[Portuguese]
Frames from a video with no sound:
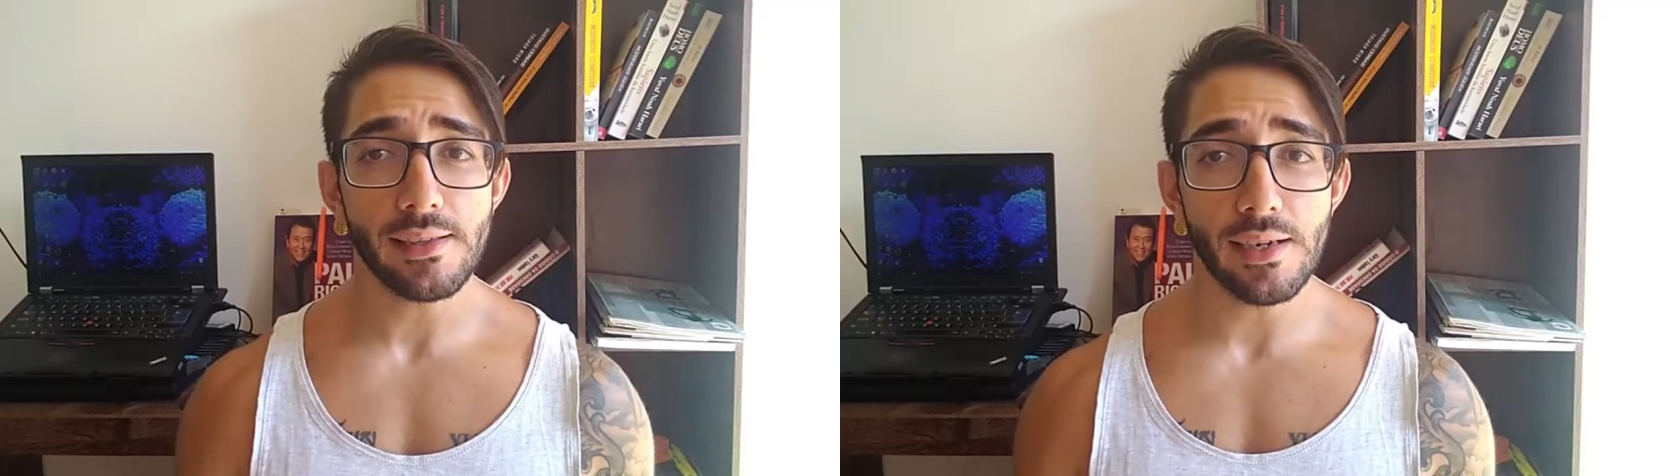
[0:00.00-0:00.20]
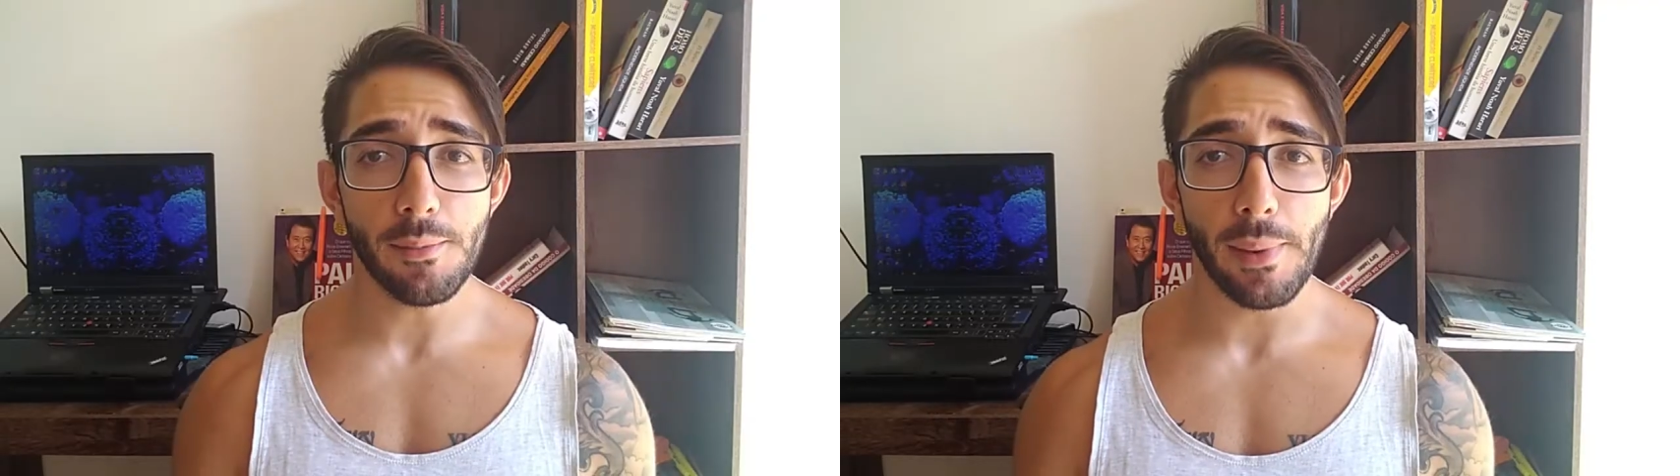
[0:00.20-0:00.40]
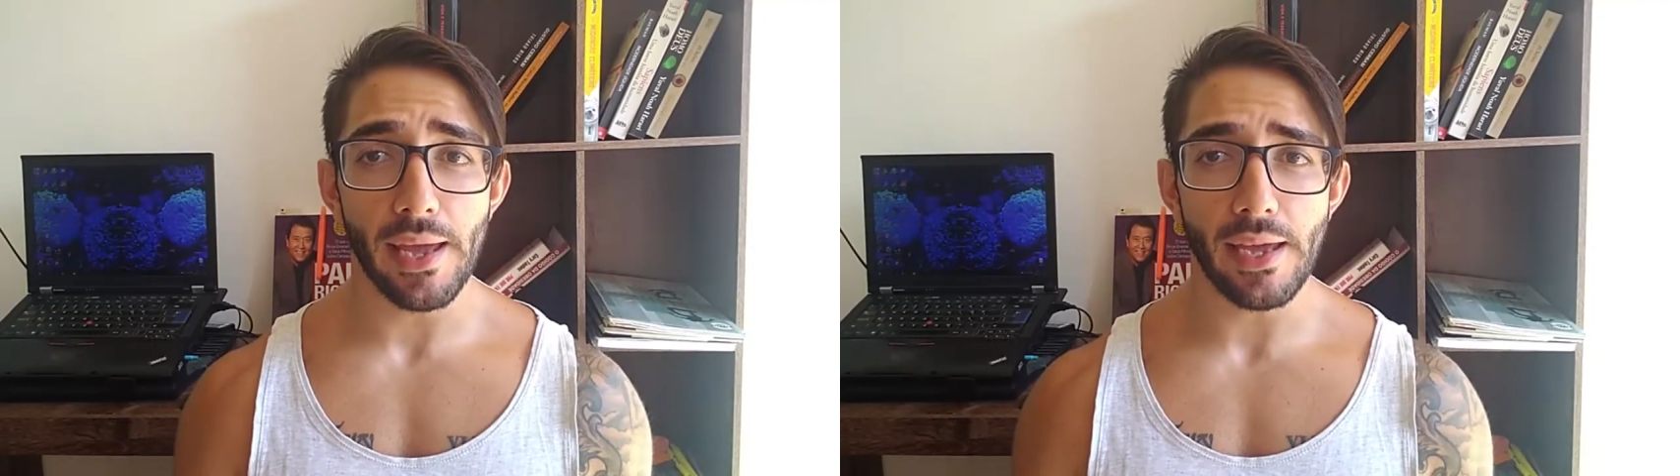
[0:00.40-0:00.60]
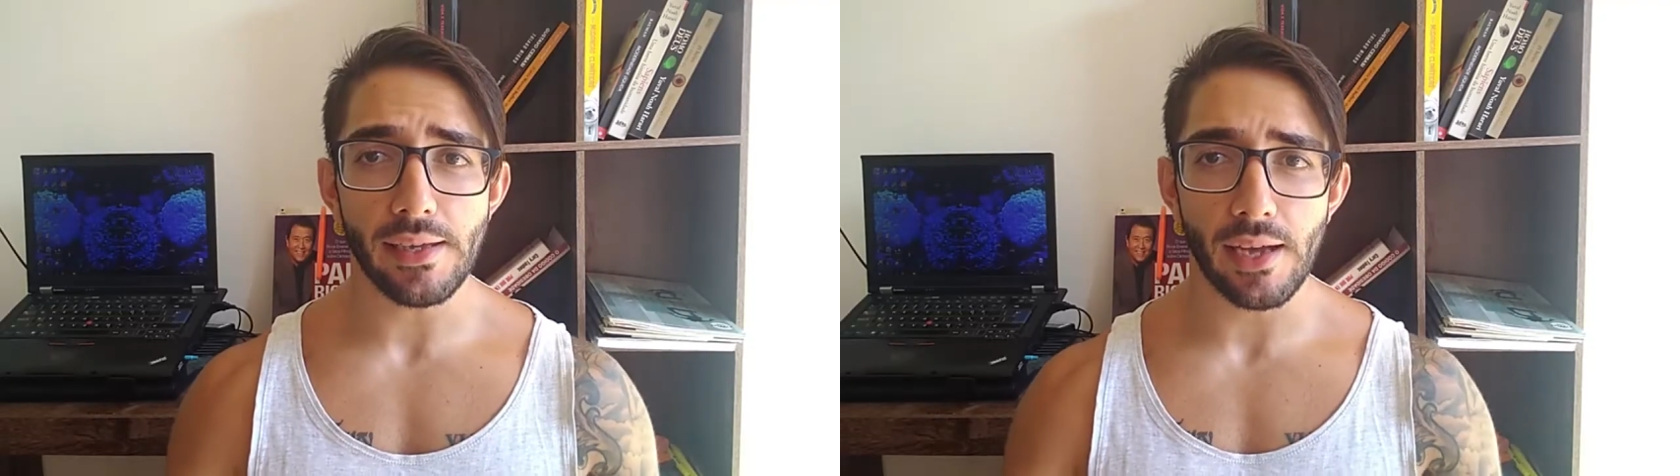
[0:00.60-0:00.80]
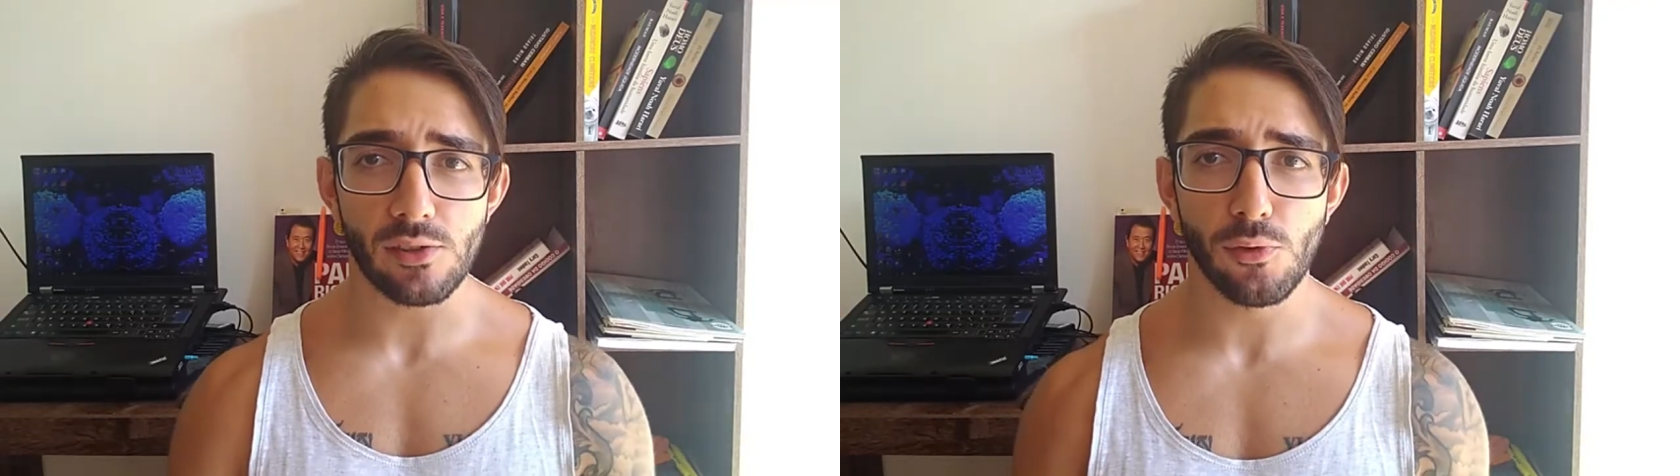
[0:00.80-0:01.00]
E
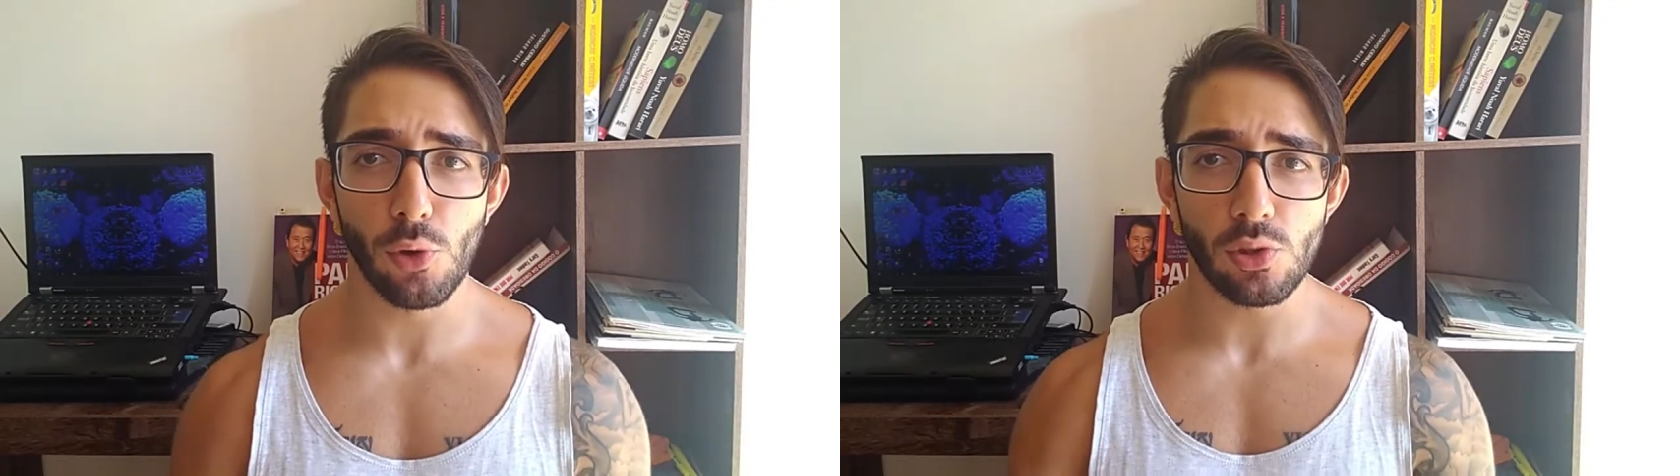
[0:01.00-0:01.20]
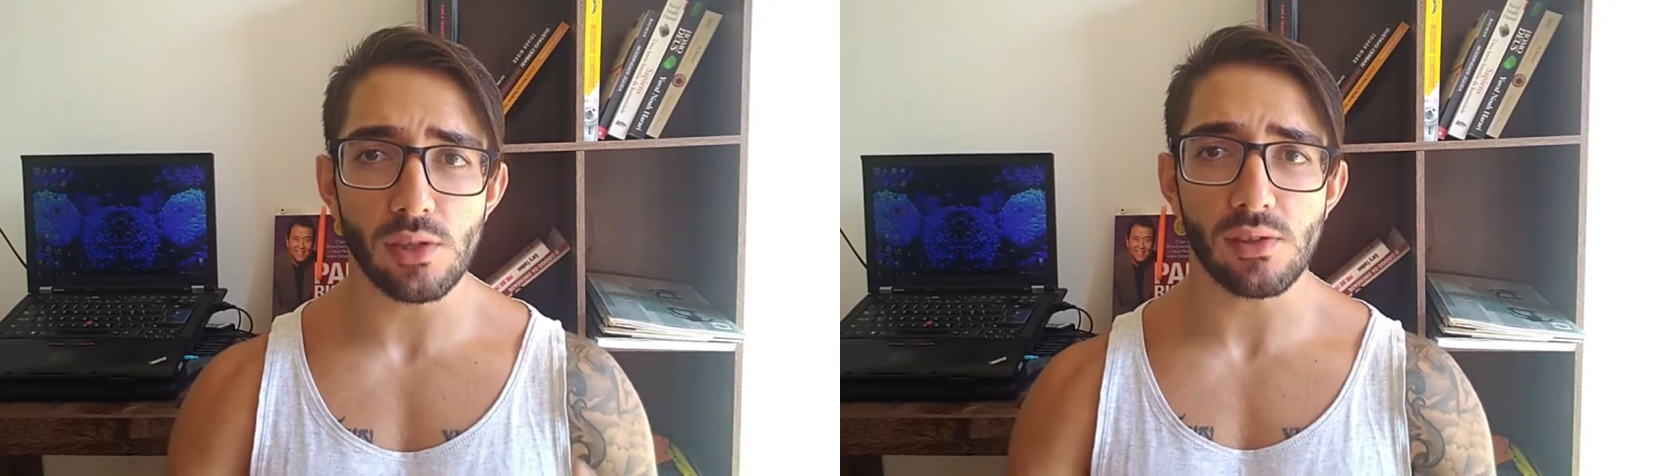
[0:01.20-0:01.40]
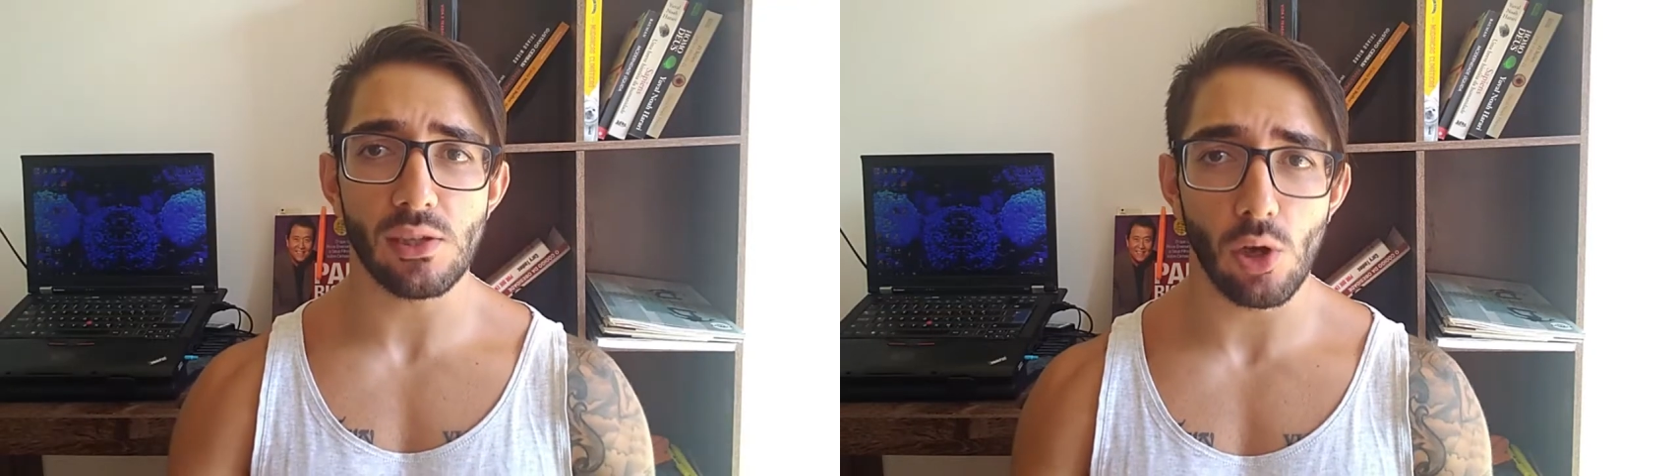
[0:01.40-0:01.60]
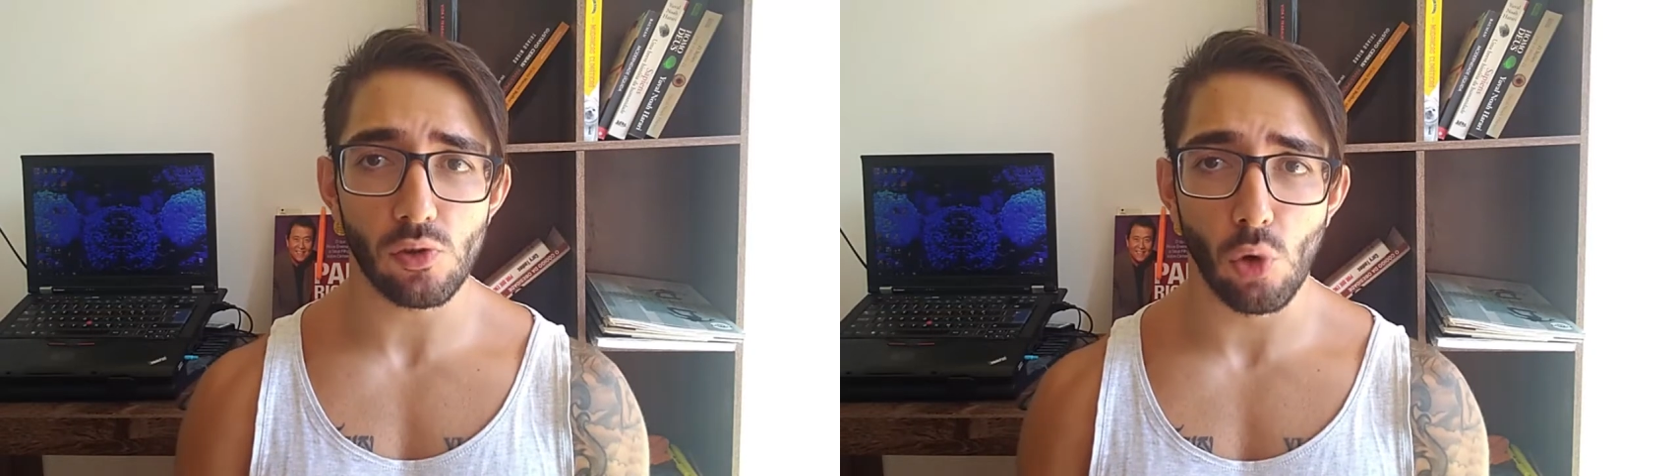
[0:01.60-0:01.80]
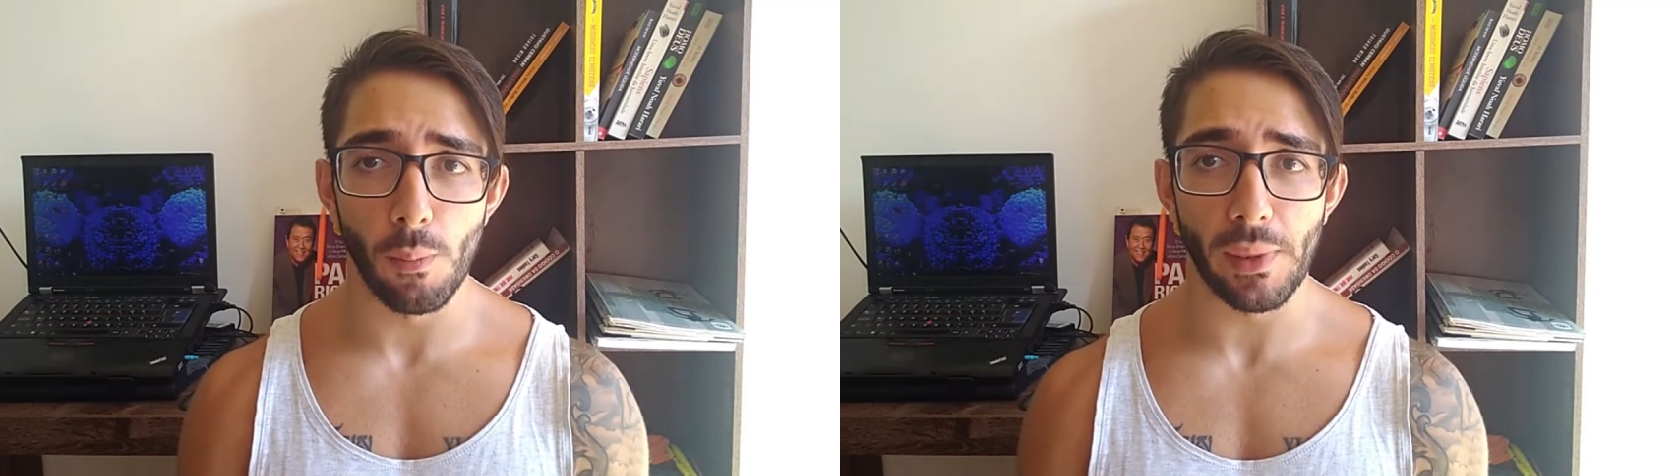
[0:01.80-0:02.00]
também as frutas que
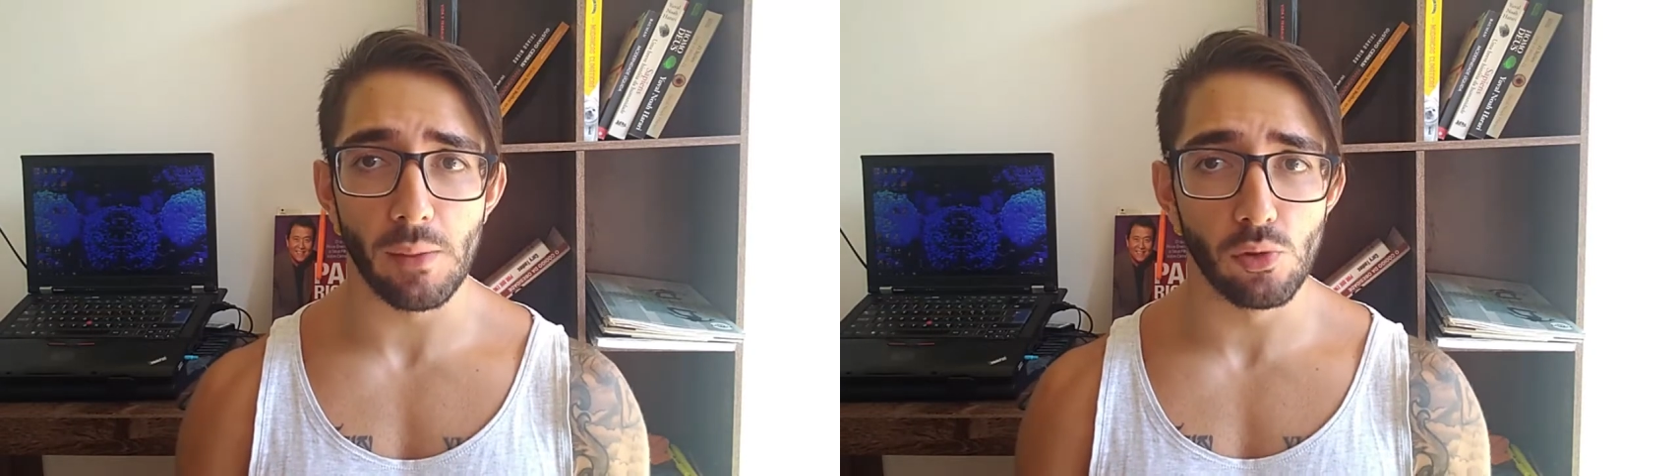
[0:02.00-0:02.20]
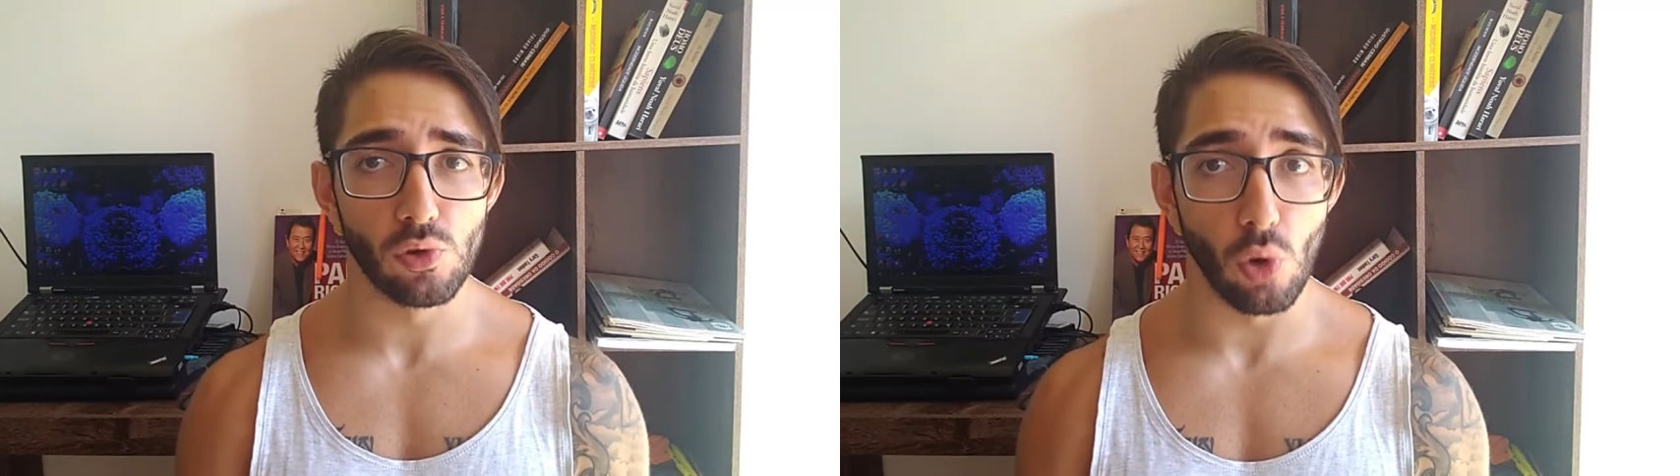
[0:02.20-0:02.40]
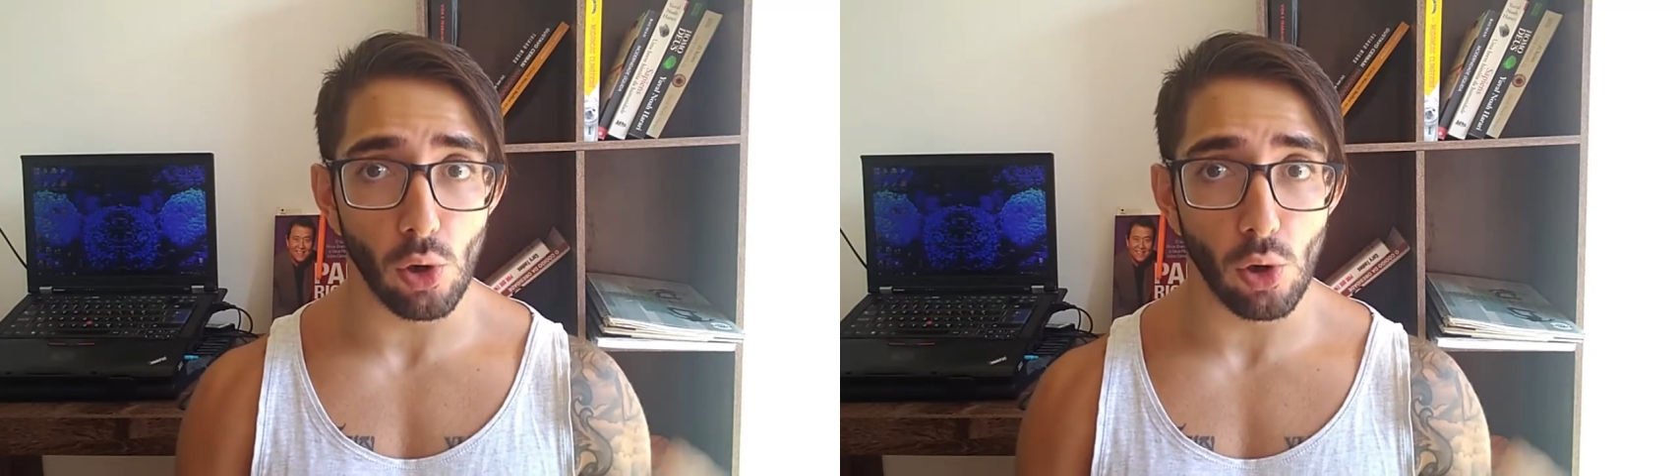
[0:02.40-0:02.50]
nós compramos